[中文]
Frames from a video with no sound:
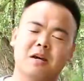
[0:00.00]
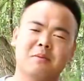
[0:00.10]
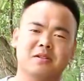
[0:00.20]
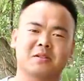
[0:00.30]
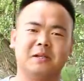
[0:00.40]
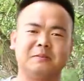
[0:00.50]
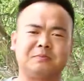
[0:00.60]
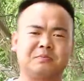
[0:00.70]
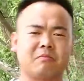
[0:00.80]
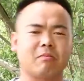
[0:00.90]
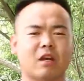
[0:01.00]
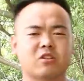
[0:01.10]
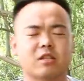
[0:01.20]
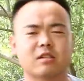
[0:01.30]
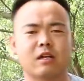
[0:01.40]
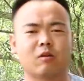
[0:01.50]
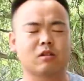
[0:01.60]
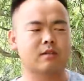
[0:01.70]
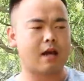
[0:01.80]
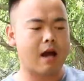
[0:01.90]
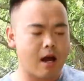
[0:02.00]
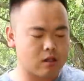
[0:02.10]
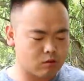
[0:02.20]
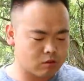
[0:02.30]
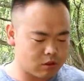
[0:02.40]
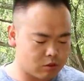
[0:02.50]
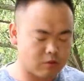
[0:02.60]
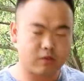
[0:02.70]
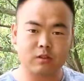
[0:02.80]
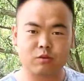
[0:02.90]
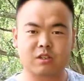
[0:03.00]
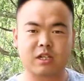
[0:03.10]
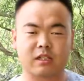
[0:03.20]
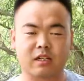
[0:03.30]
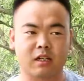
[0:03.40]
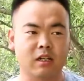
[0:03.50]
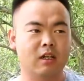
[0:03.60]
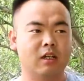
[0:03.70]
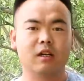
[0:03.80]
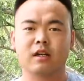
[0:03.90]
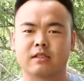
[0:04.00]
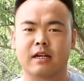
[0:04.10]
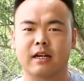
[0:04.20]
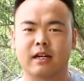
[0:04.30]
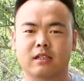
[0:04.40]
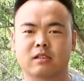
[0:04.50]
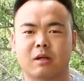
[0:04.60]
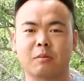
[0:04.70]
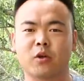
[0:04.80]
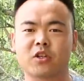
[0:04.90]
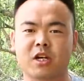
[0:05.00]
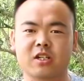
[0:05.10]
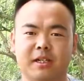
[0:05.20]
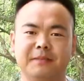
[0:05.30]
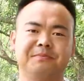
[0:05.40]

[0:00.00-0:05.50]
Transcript: 疆胖子哥，现在呢，我在阿克苏地区温宿县的。在这边某一个乡镇，